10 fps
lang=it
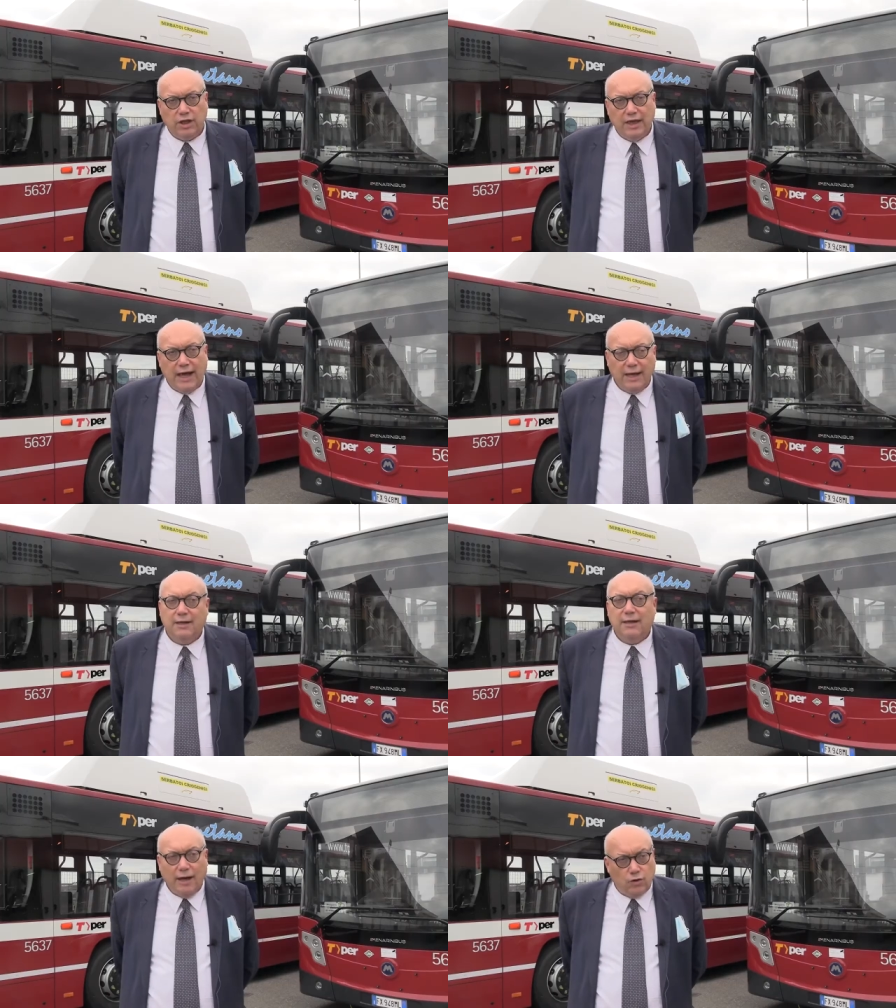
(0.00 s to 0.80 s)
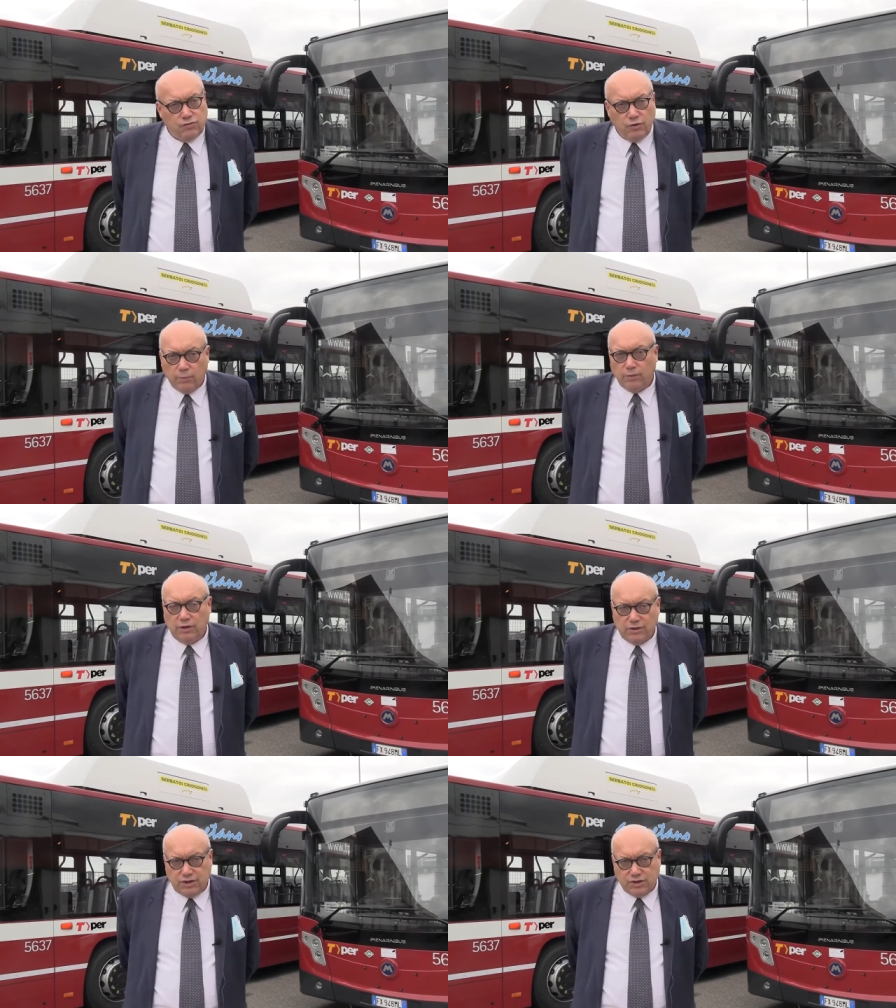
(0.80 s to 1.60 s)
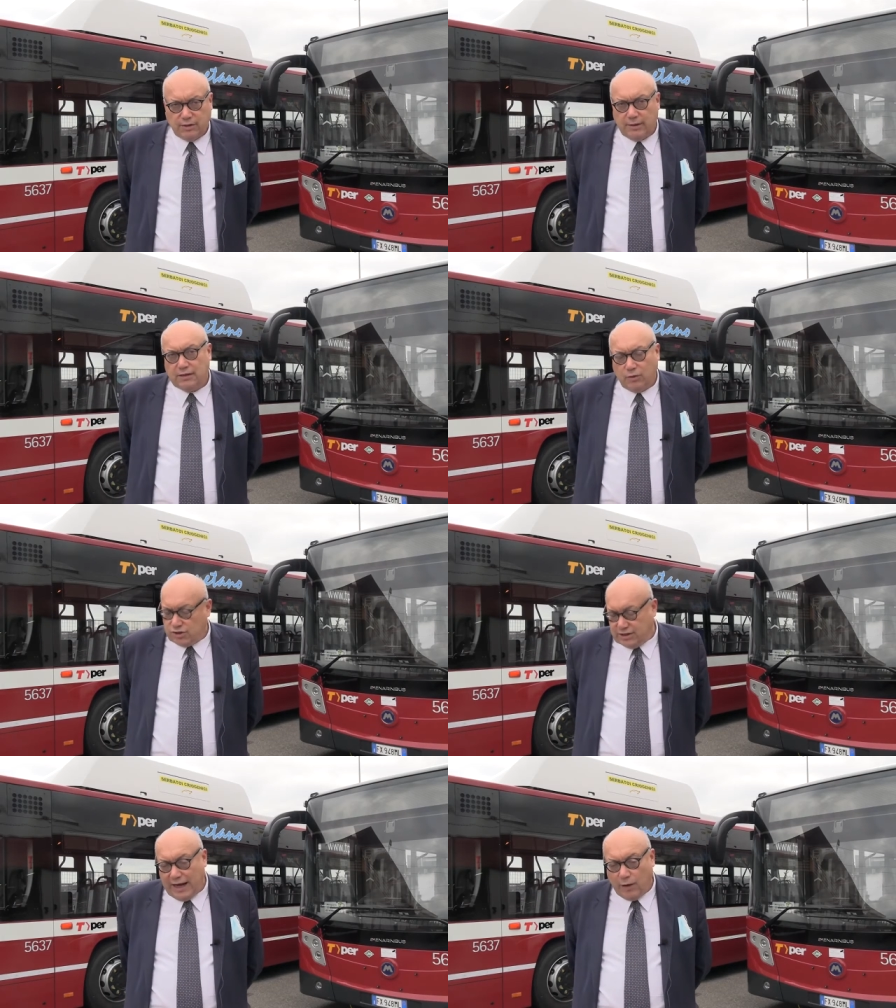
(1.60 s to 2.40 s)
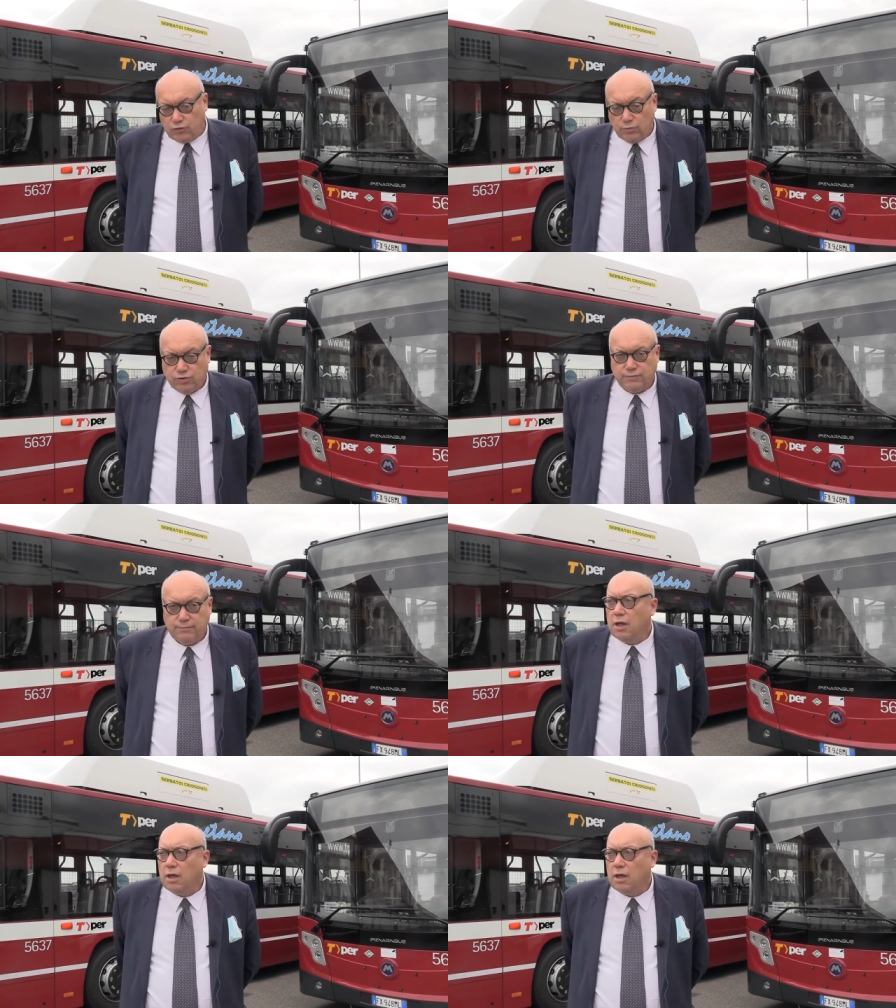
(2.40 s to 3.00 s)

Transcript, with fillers: IA allo sviluppo di questi, di questi autobus.